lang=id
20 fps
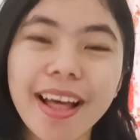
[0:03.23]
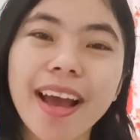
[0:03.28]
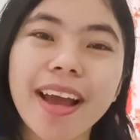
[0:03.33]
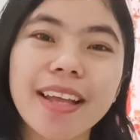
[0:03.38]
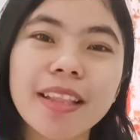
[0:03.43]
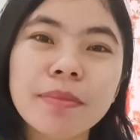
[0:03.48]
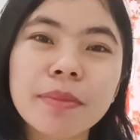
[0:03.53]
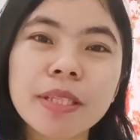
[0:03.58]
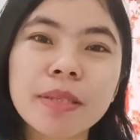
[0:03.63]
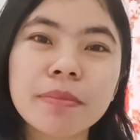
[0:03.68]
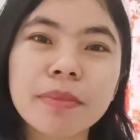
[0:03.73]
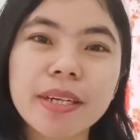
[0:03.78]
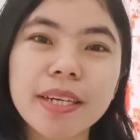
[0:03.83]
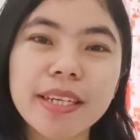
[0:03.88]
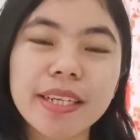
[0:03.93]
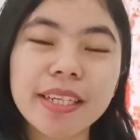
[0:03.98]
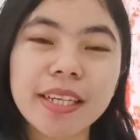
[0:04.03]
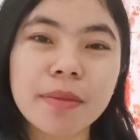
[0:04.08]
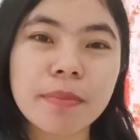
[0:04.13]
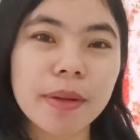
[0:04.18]
hai
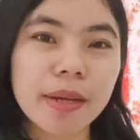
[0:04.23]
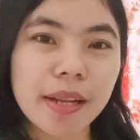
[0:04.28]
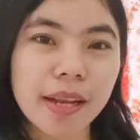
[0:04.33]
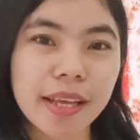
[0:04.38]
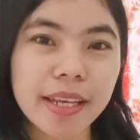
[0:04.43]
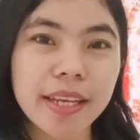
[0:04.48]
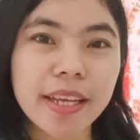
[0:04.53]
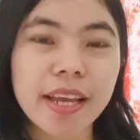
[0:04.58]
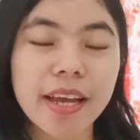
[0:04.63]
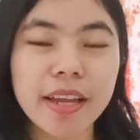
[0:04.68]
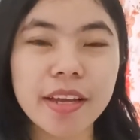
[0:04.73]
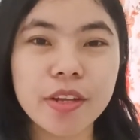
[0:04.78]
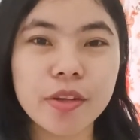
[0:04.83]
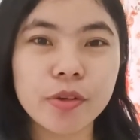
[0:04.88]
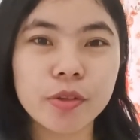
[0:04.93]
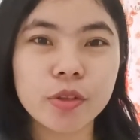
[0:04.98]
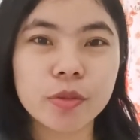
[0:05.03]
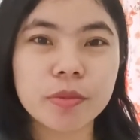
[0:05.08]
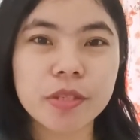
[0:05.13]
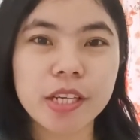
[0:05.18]
teman-teman, kembali lagi ya di
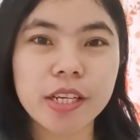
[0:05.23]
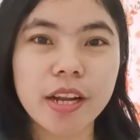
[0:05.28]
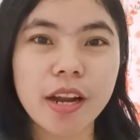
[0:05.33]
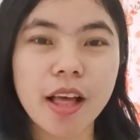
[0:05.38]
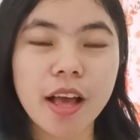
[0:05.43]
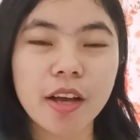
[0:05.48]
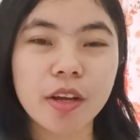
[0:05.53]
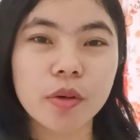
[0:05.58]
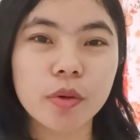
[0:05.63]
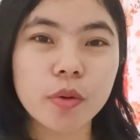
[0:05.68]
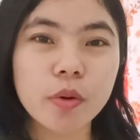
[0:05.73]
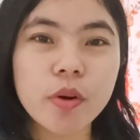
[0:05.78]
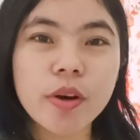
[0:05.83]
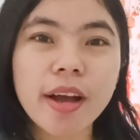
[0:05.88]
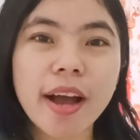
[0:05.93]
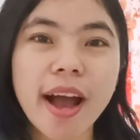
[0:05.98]
YouTube channel aku.